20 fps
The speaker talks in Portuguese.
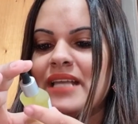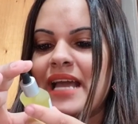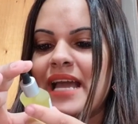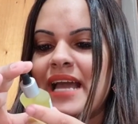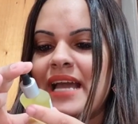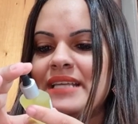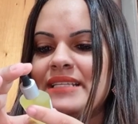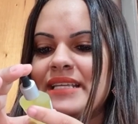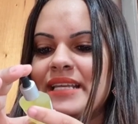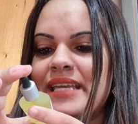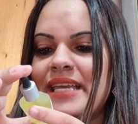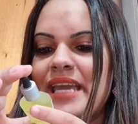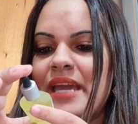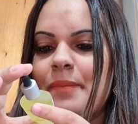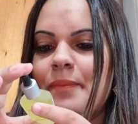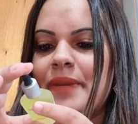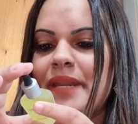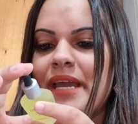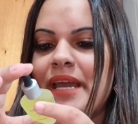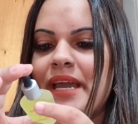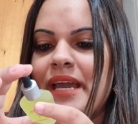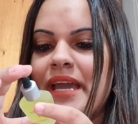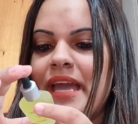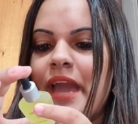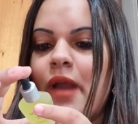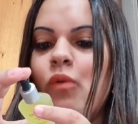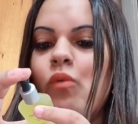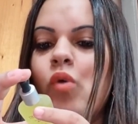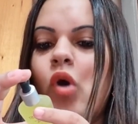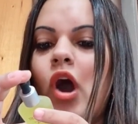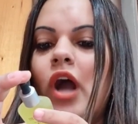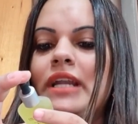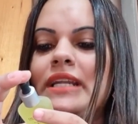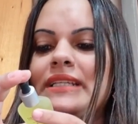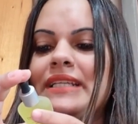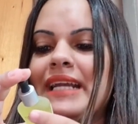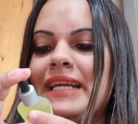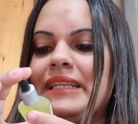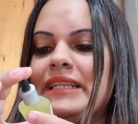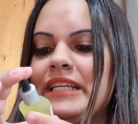Ah, esse aqui é para é um óleo
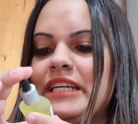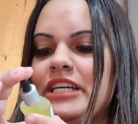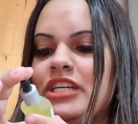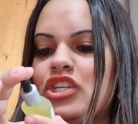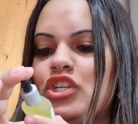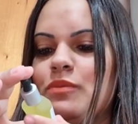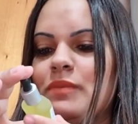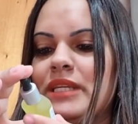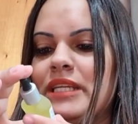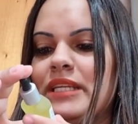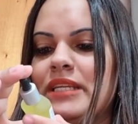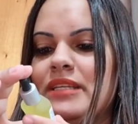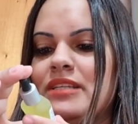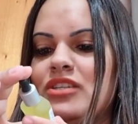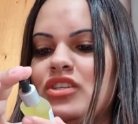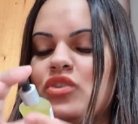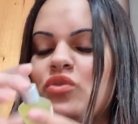hidratante, meninas,